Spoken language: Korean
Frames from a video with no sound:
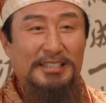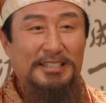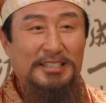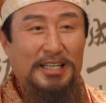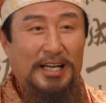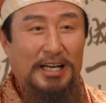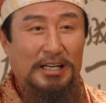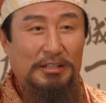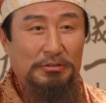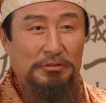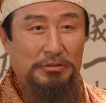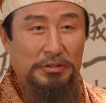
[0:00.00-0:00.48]

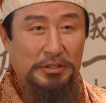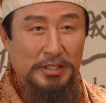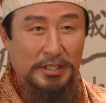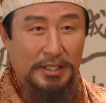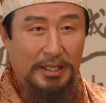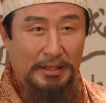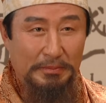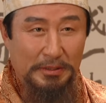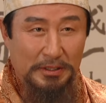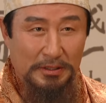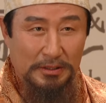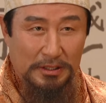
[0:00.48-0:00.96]

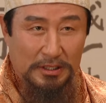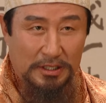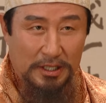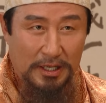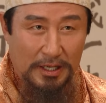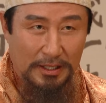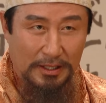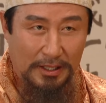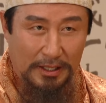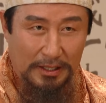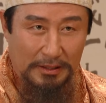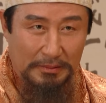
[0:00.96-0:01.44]
장군이라면
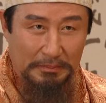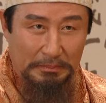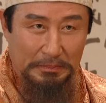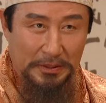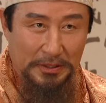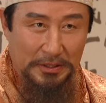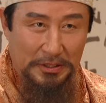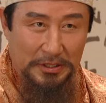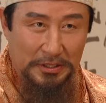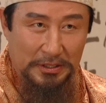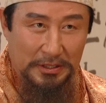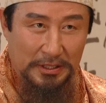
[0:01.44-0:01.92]
대단한
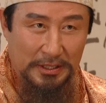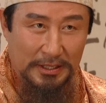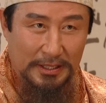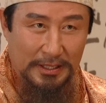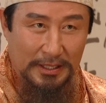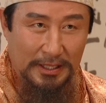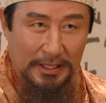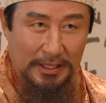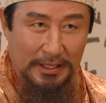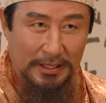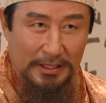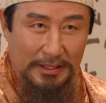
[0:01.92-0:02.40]

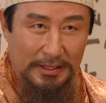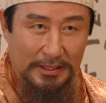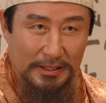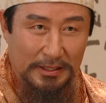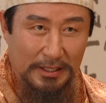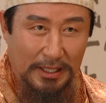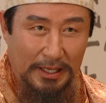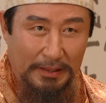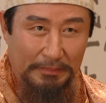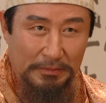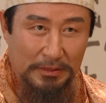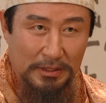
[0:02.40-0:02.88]
벼슬이다.
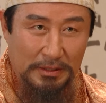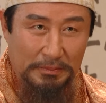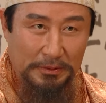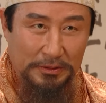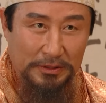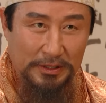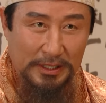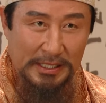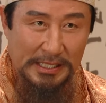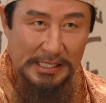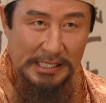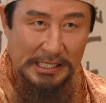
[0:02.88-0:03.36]

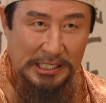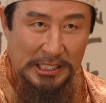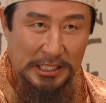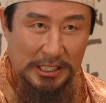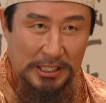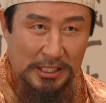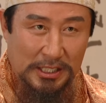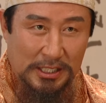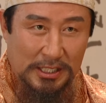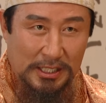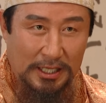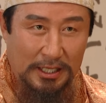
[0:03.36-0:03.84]
남들보다
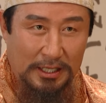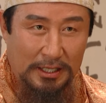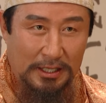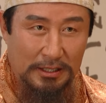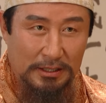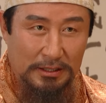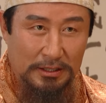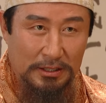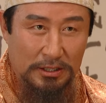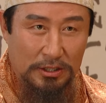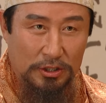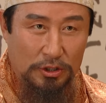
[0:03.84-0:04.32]
일찍
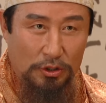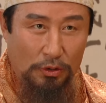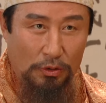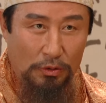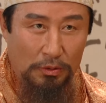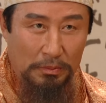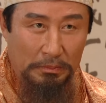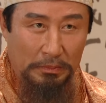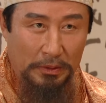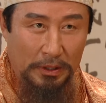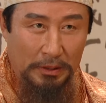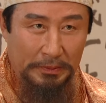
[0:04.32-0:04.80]
시작하는 건
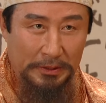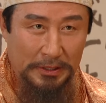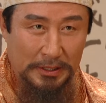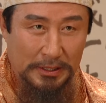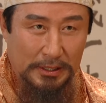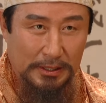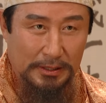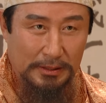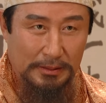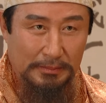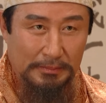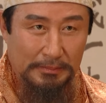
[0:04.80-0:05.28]
좋은
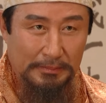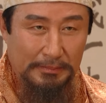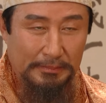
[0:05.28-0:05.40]
법이지.